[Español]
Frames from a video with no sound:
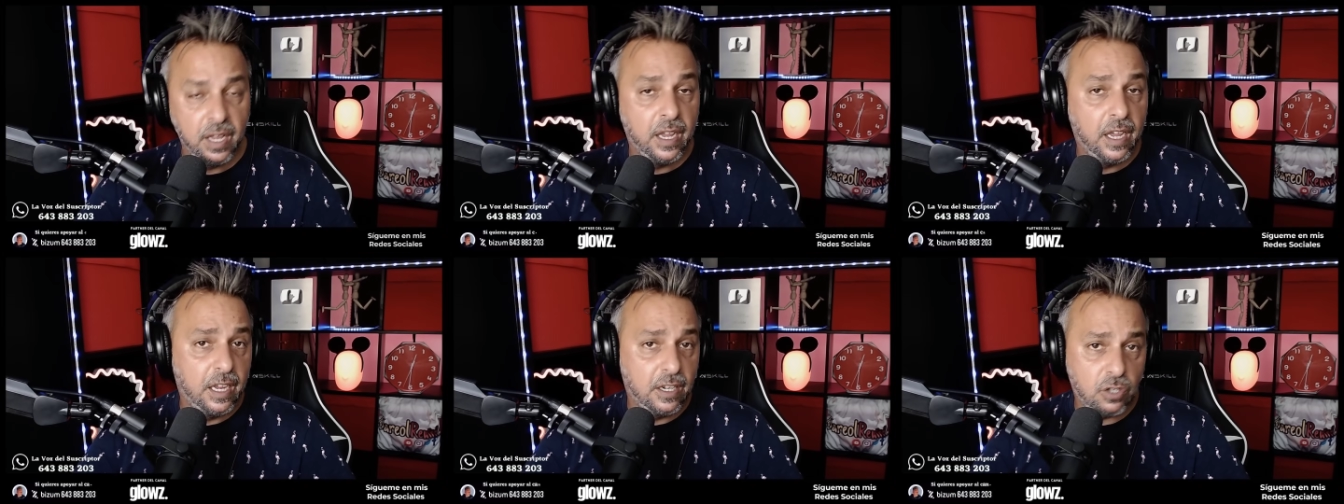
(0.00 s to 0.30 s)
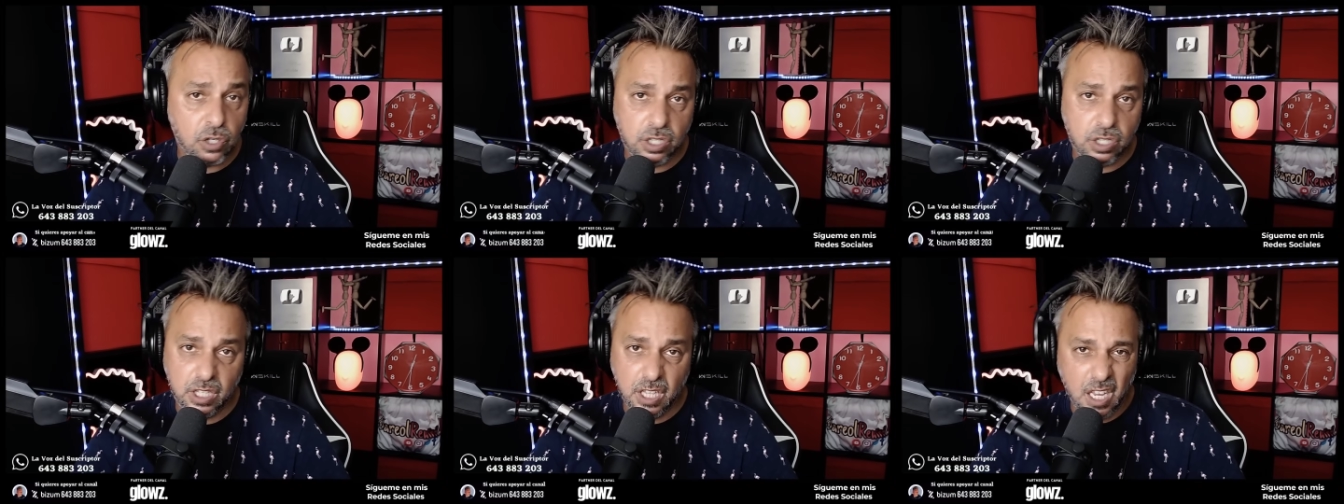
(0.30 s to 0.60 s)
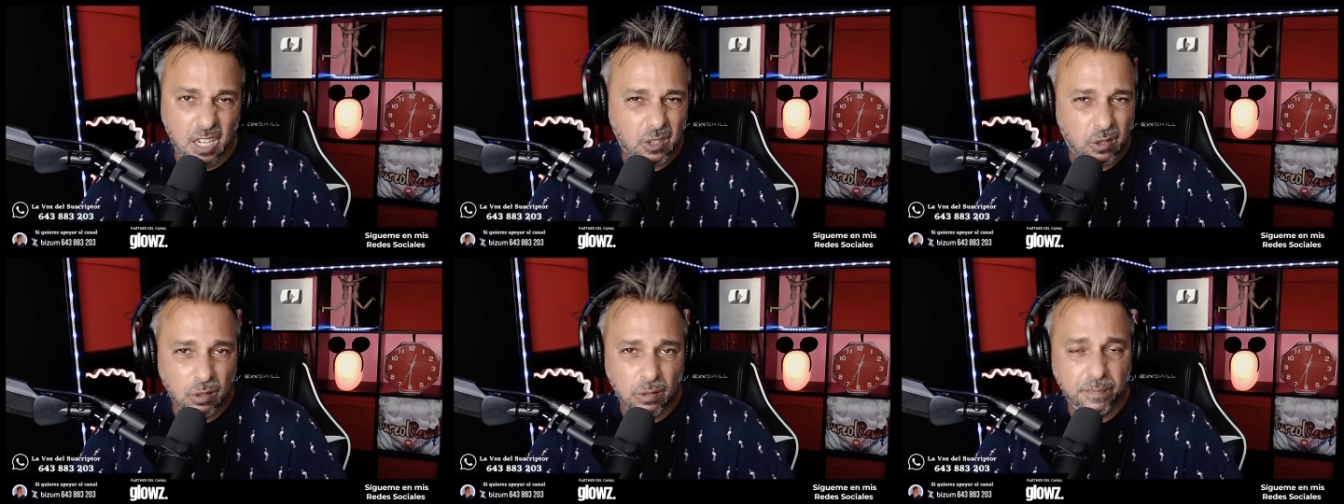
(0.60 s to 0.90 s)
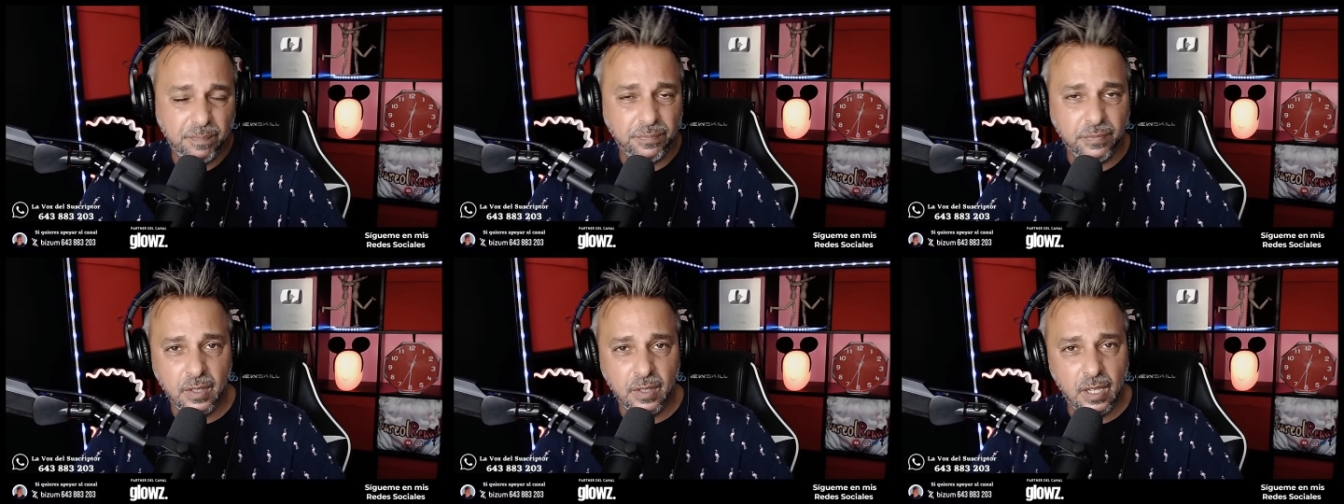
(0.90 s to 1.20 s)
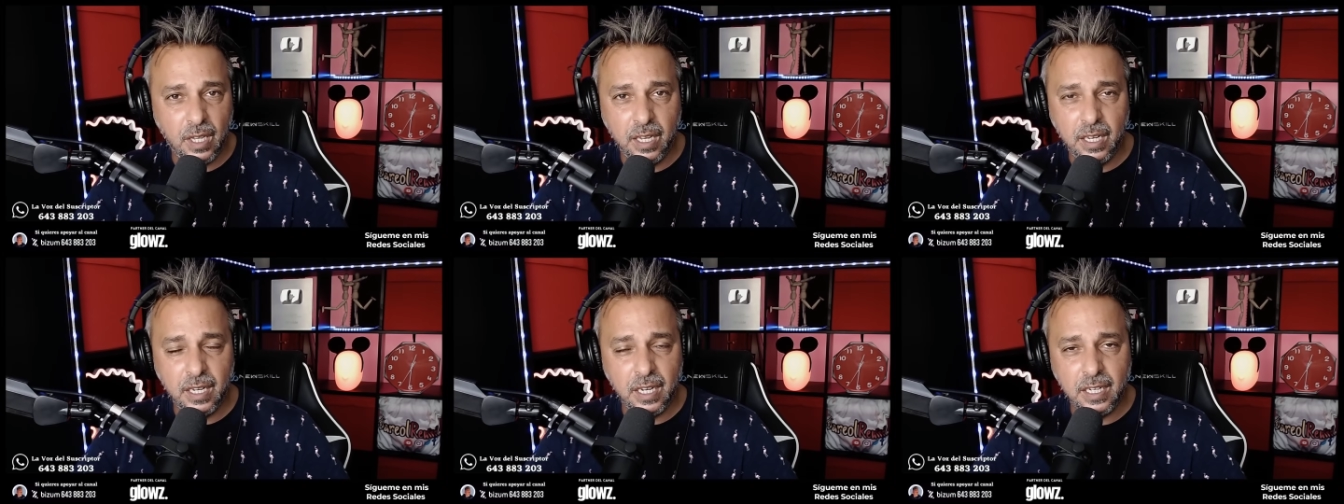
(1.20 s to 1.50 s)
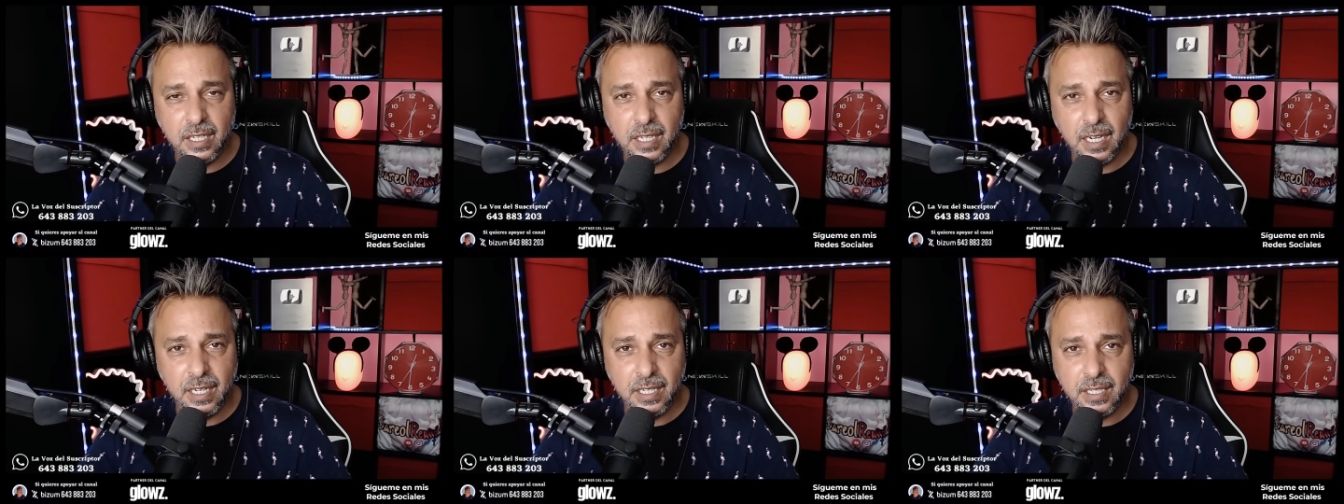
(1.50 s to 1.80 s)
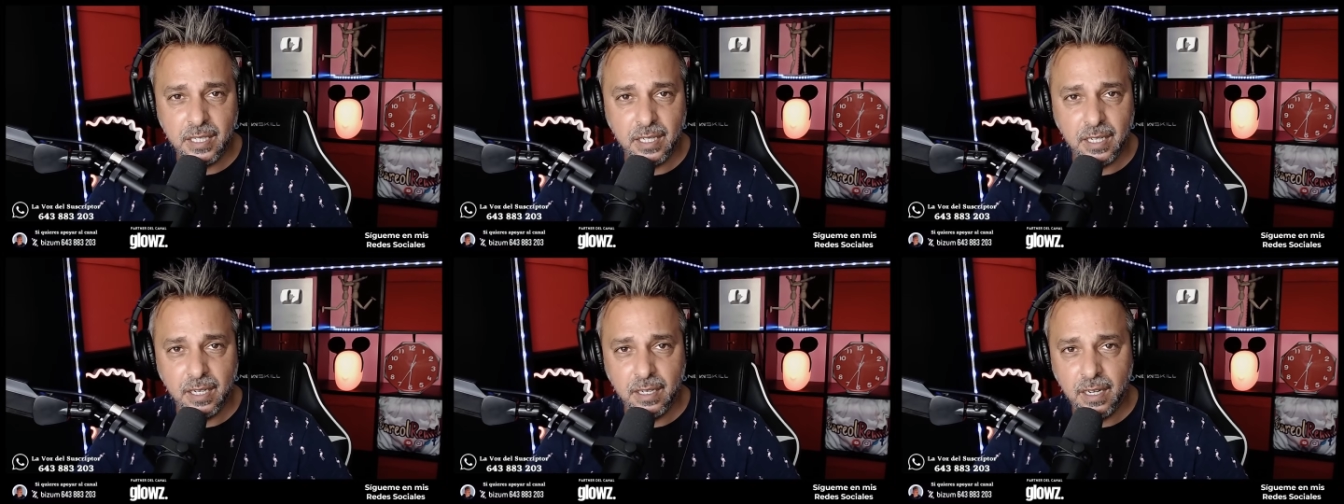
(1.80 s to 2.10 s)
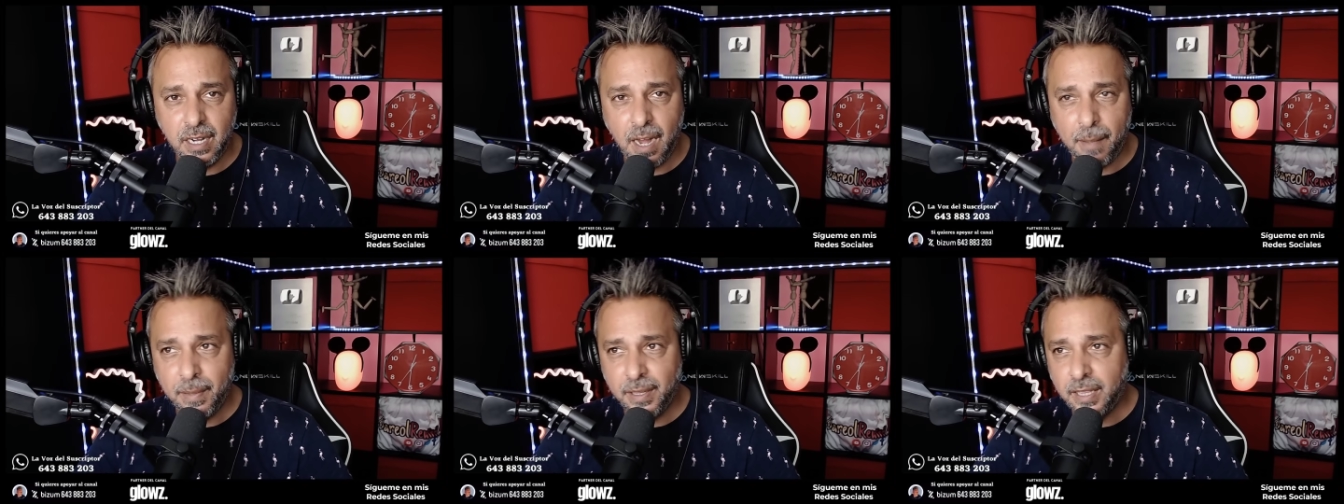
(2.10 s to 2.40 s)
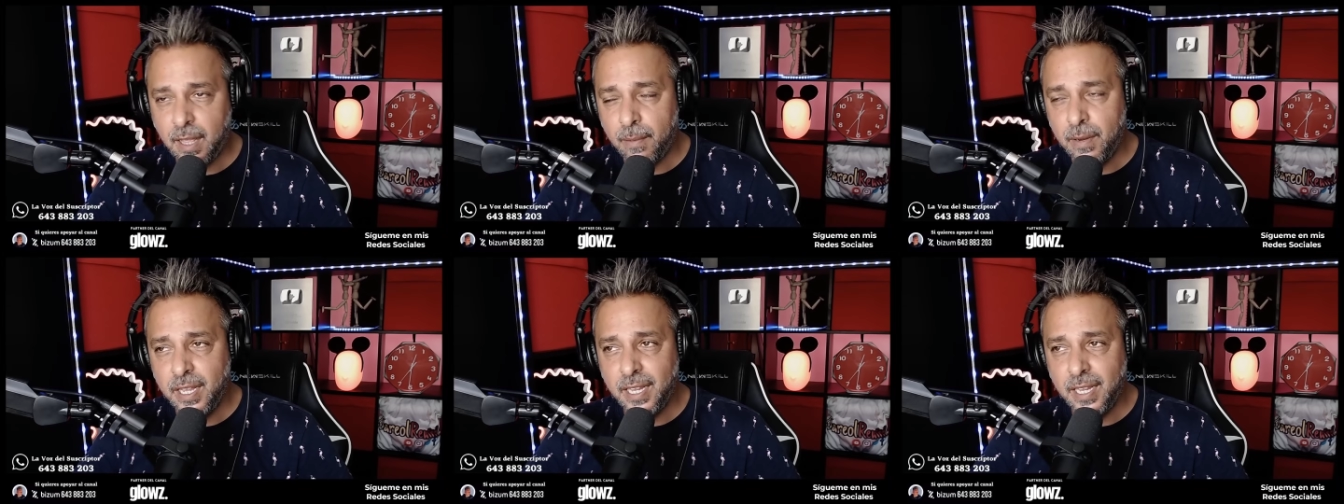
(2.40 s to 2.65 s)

Eso es cierto, es, es lamentable,